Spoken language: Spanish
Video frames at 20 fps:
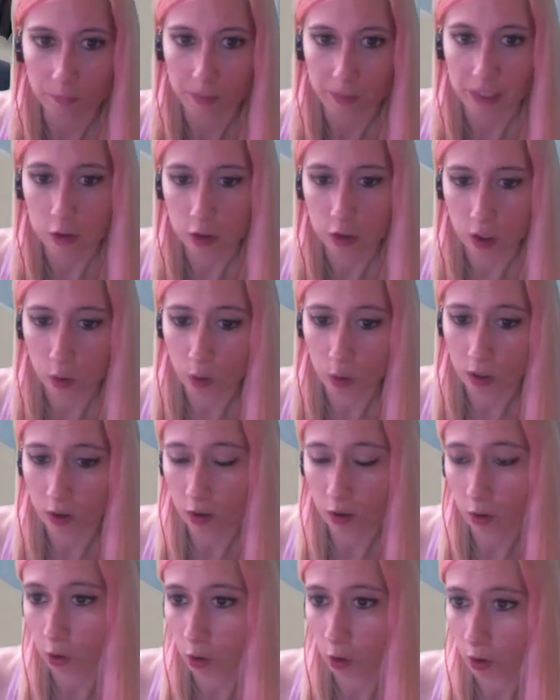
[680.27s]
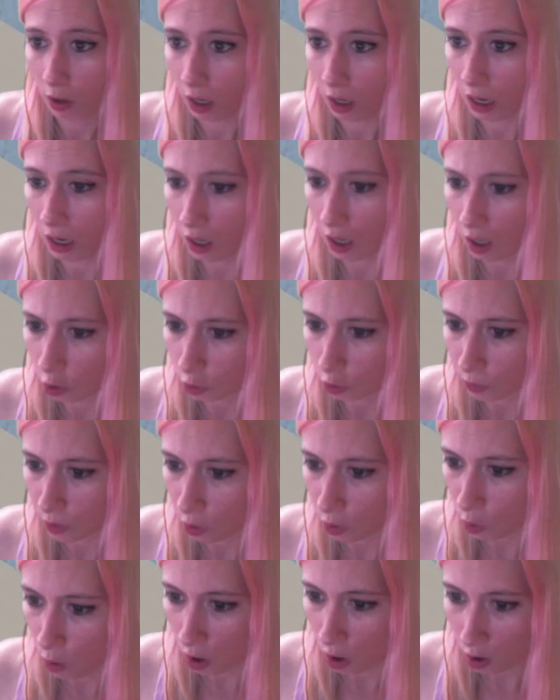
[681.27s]
Edu está jugando, como no, a los
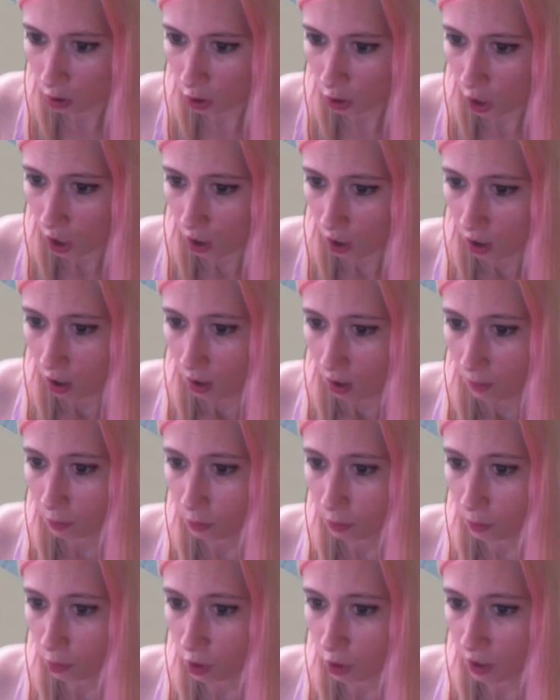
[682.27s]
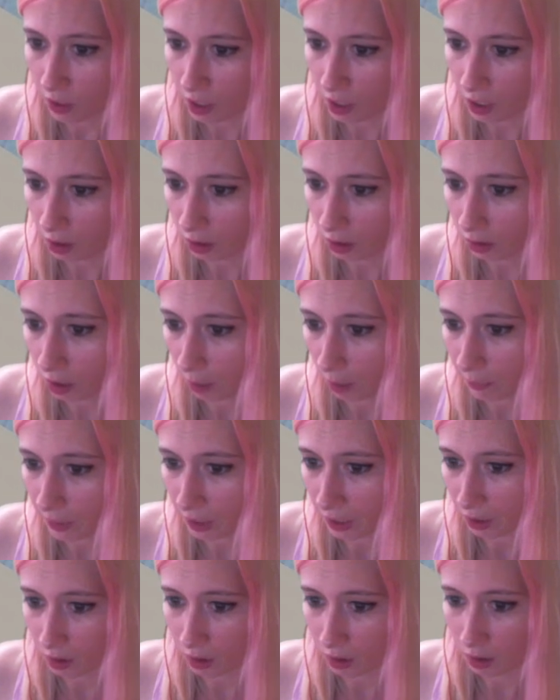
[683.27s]
videojuegos. Pues vamos a hacer
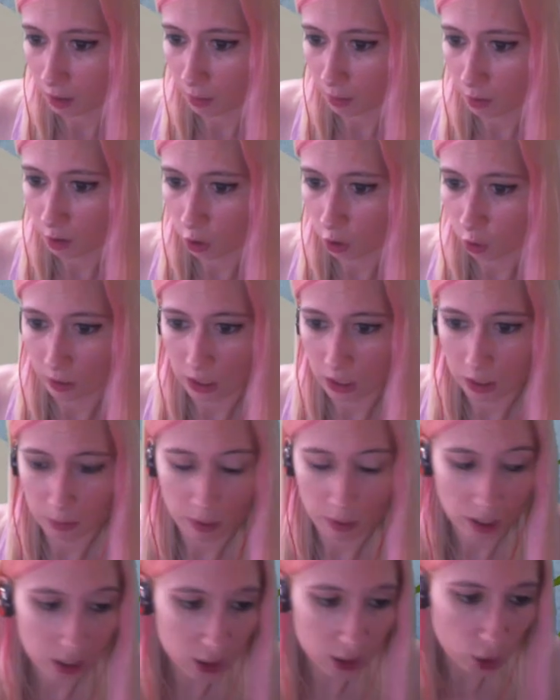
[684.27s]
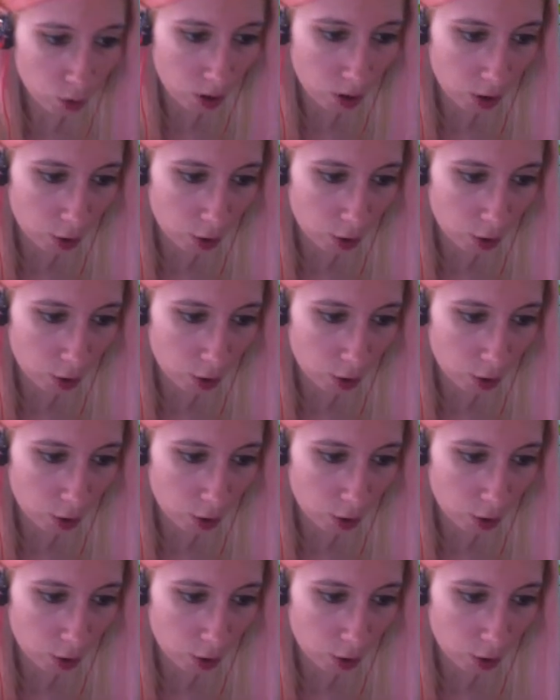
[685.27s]
también... Le vamos a subir las barras y luego a